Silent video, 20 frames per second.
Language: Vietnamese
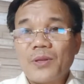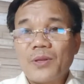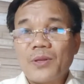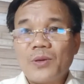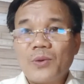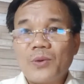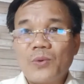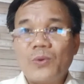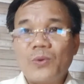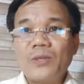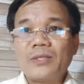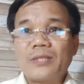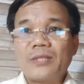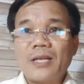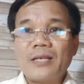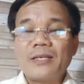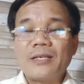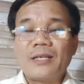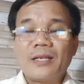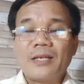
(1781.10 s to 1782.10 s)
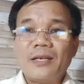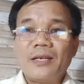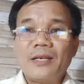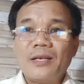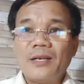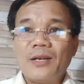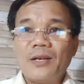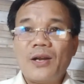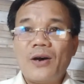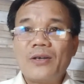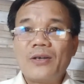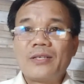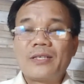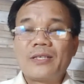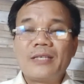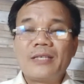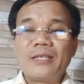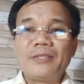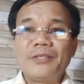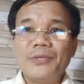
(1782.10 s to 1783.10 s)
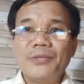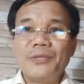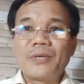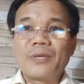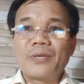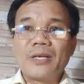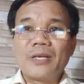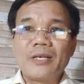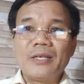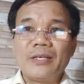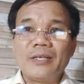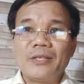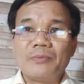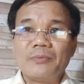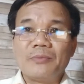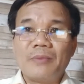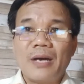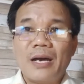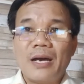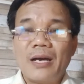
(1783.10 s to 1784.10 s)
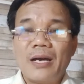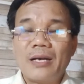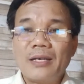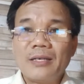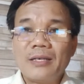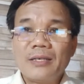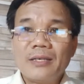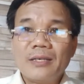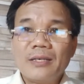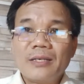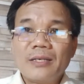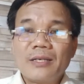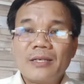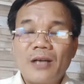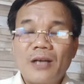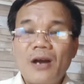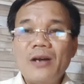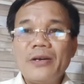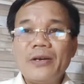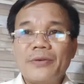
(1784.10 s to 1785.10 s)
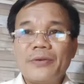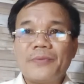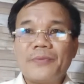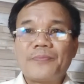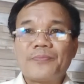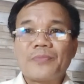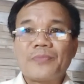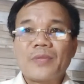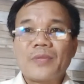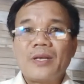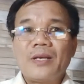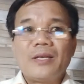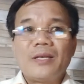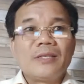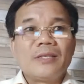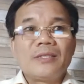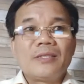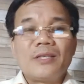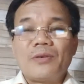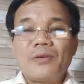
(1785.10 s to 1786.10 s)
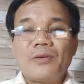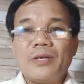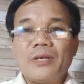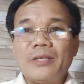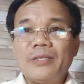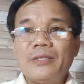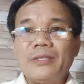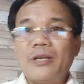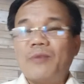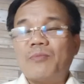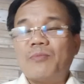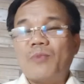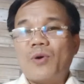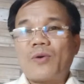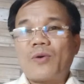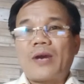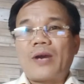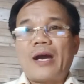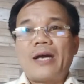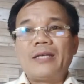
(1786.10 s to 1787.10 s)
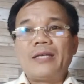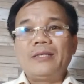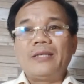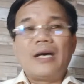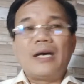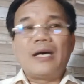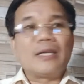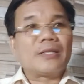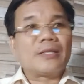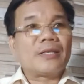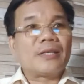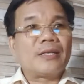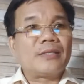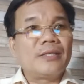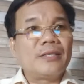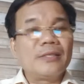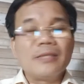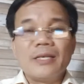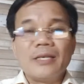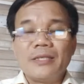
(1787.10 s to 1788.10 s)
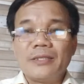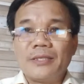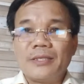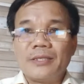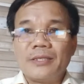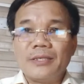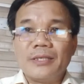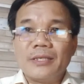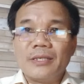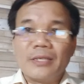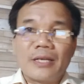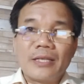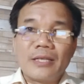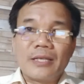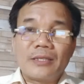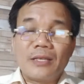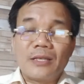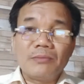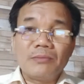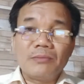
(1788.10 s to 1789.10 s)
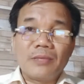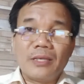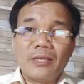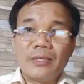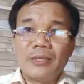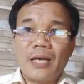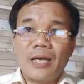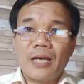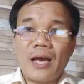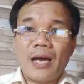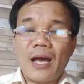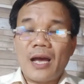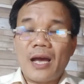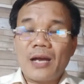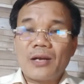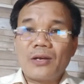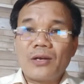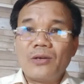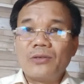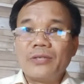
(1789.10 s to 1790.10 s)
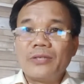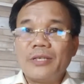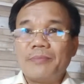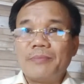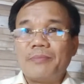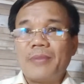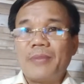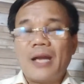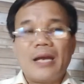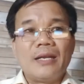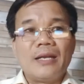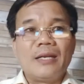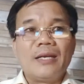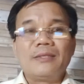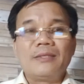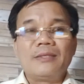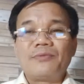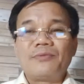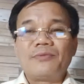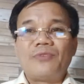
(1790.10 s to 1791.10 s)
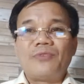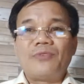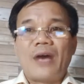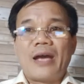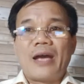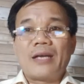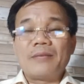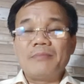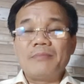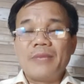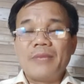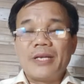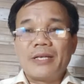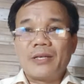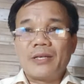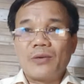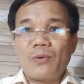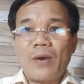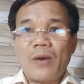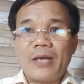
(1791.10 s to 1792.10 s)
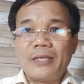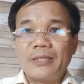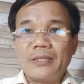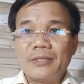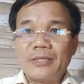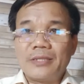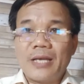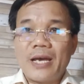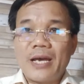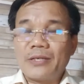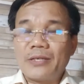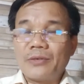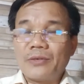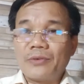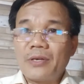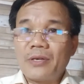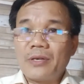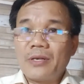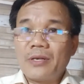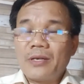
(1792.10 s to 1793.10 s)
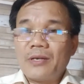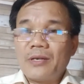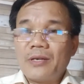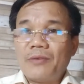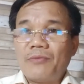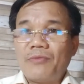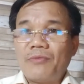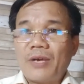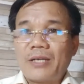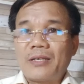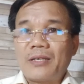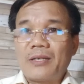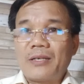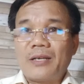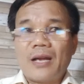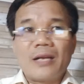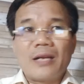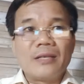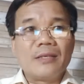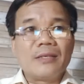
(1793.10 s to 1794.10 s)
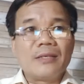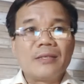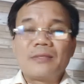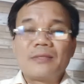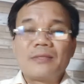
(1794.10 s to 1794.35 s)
khuất tất, lòi ra nhiều các cái điều mà khó hiểu. Sau khi đùng một cái chuyến đi chưa được kết thúc thì à, cô Điệp lại lên phản biện, quay xe rồi vạch trần một